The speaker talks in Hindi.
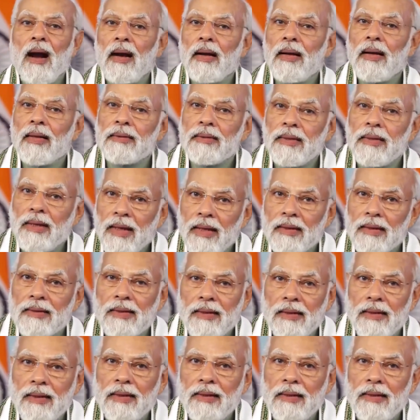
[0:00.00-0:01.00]
हालत ये
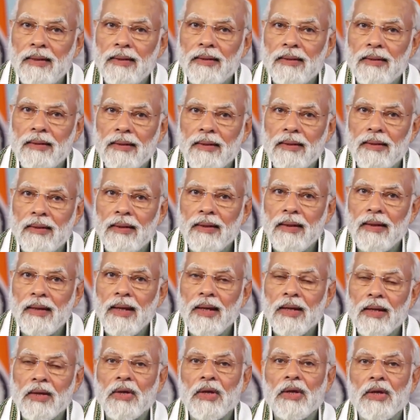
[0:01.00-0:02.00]
थी
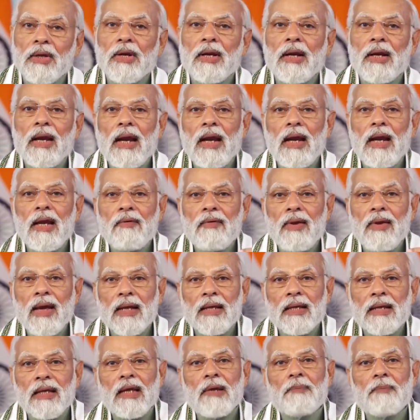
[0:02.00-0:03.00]
कि रेलवे
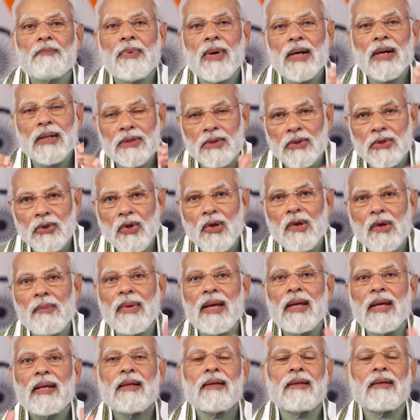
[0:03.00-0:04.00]
की भर्तियों
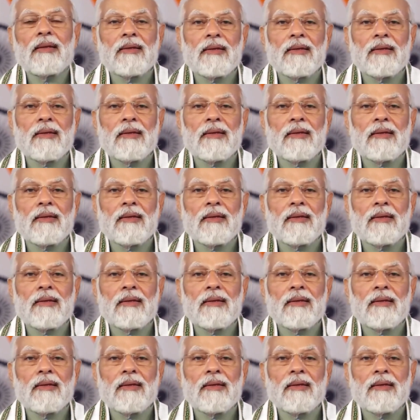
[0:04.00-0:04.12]
में